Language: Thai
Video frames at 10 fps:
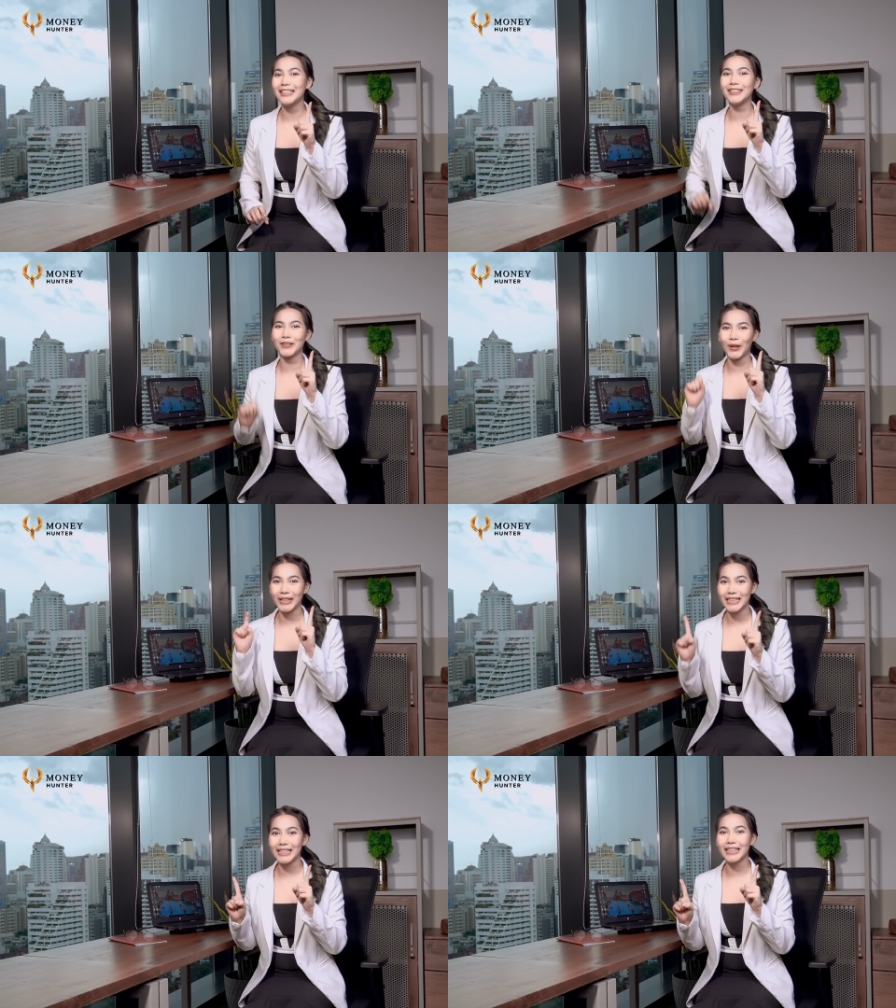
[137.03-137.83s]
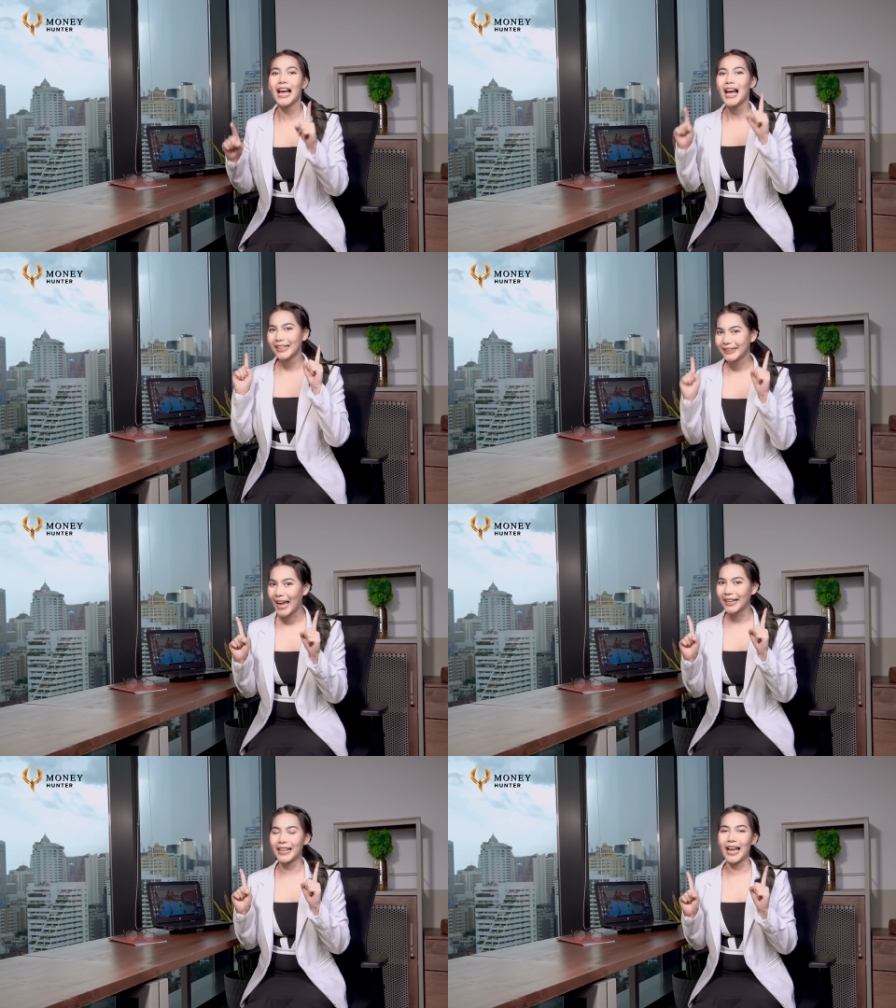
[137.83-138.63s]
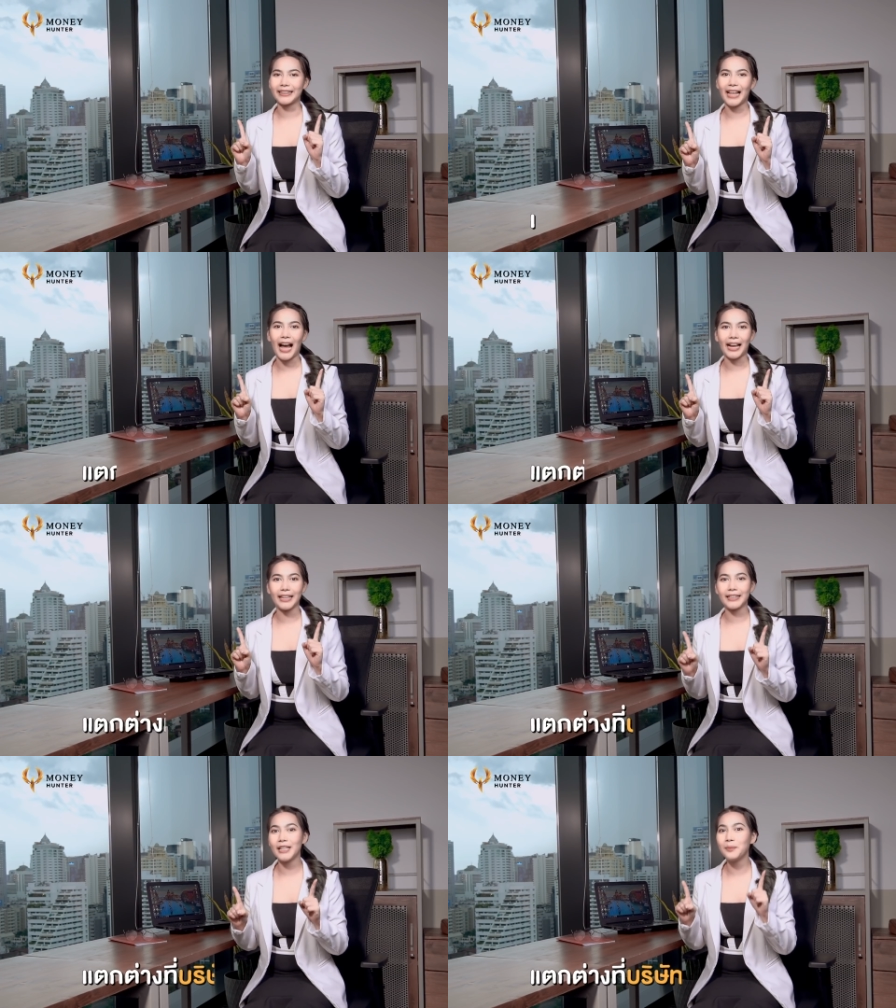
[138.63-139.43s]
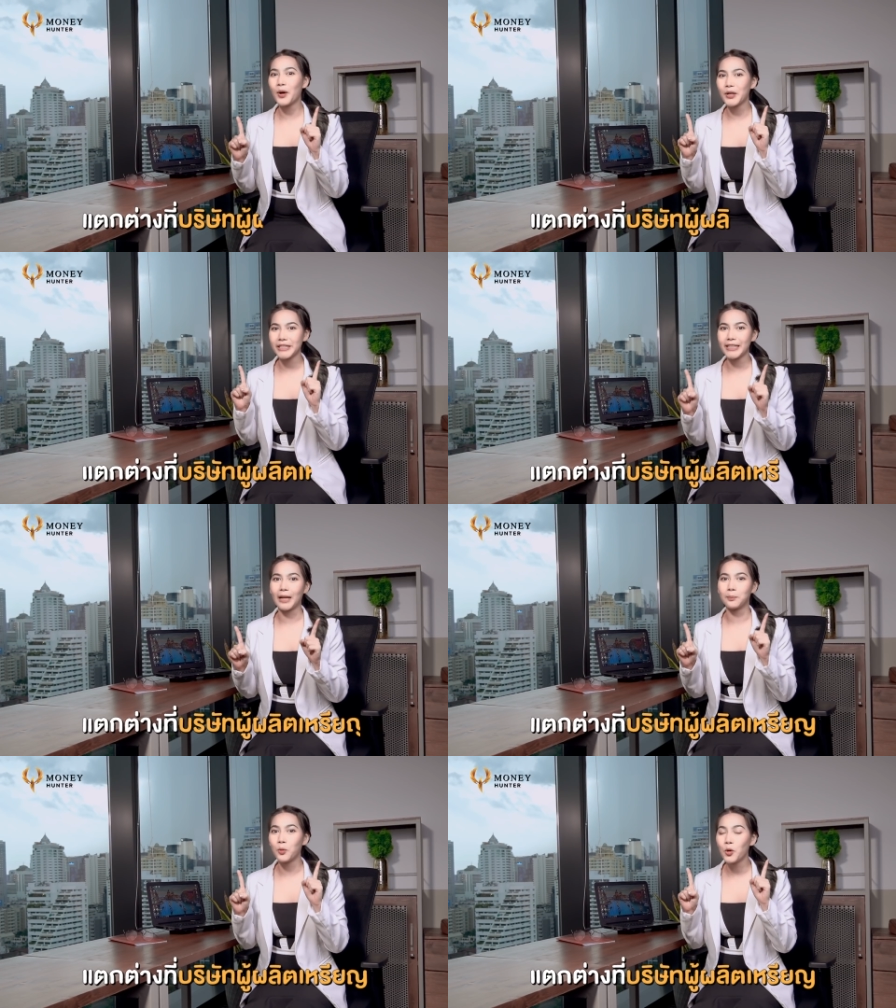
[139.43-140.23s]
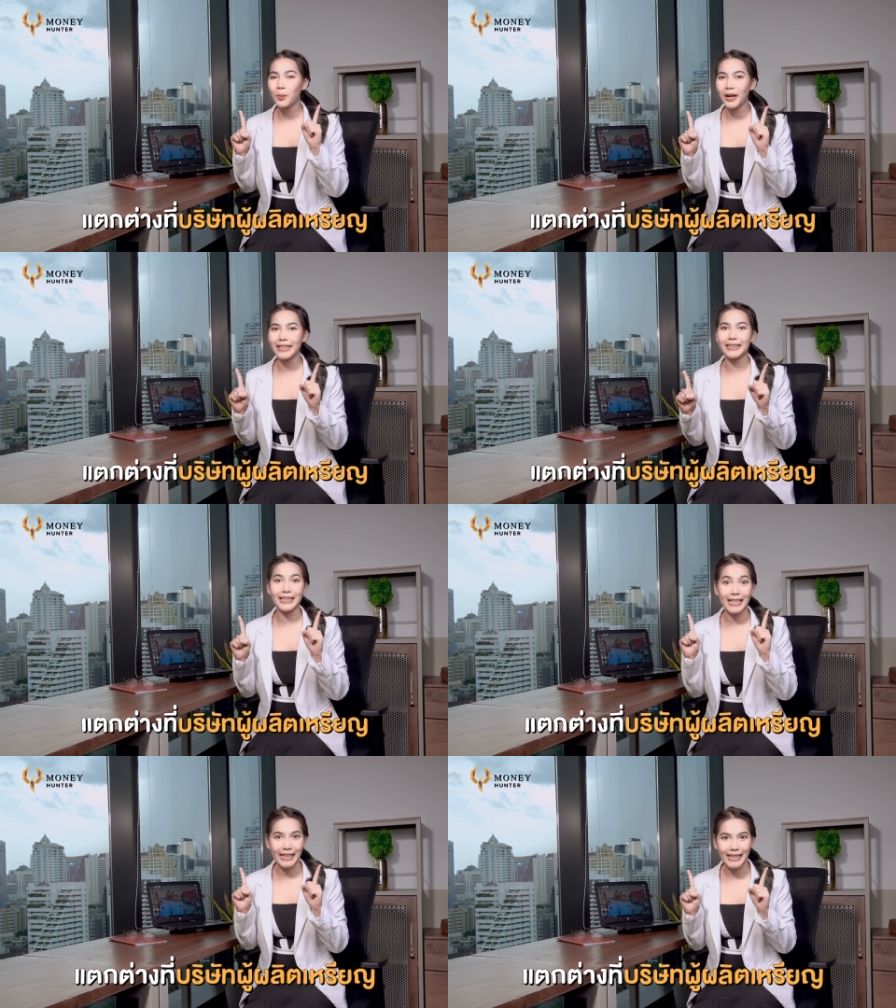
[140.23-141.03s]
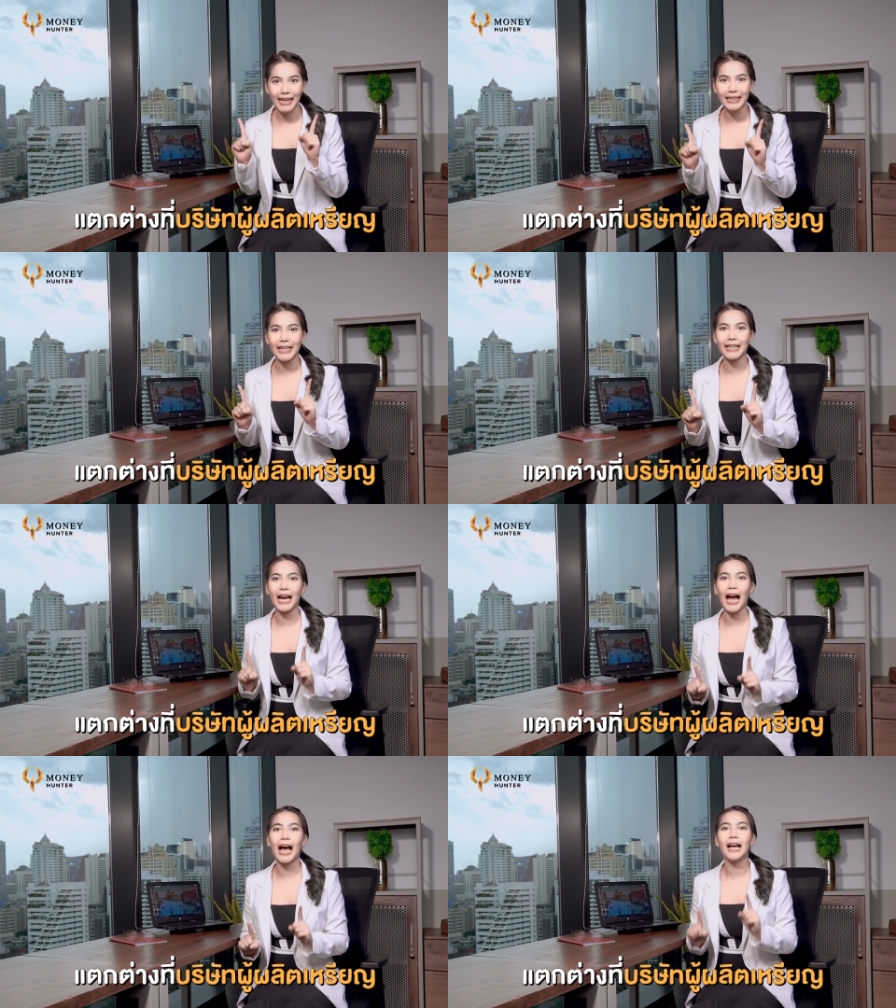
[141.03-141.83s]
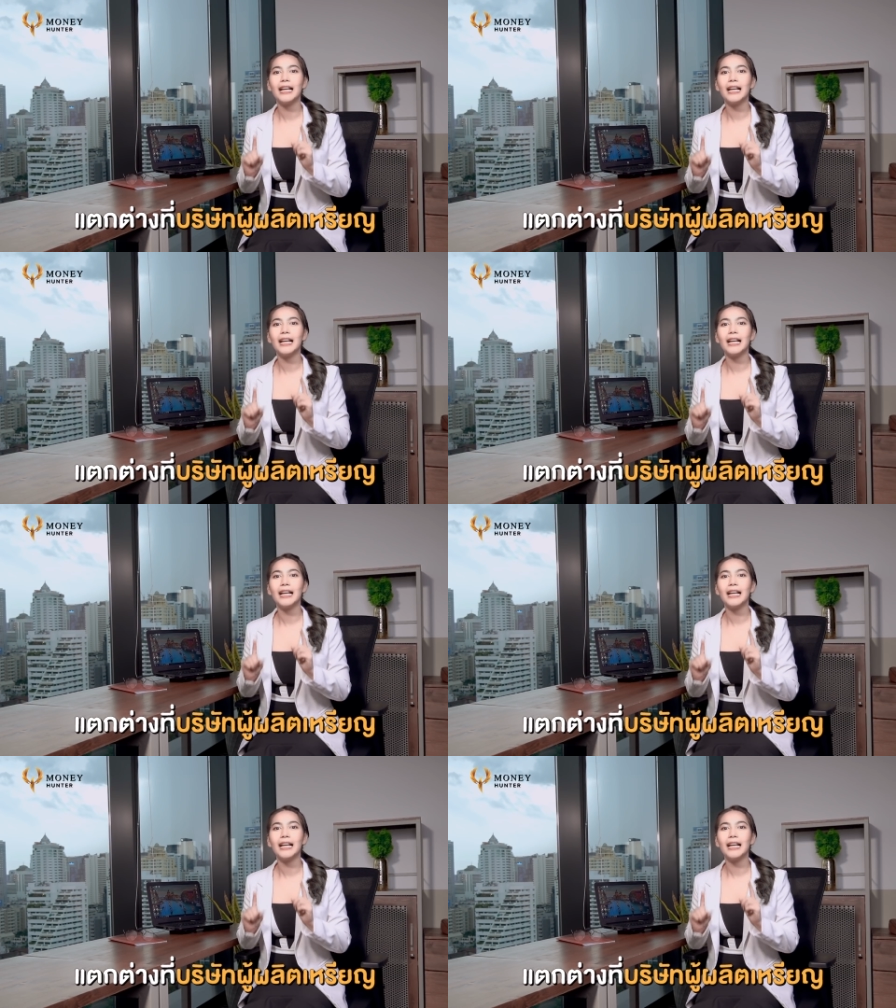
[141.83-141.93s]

1 ต่อ1แต่แตกต่างกันที่บริษัทผู้ผลิตเหรียญนนั่นเองค่ะ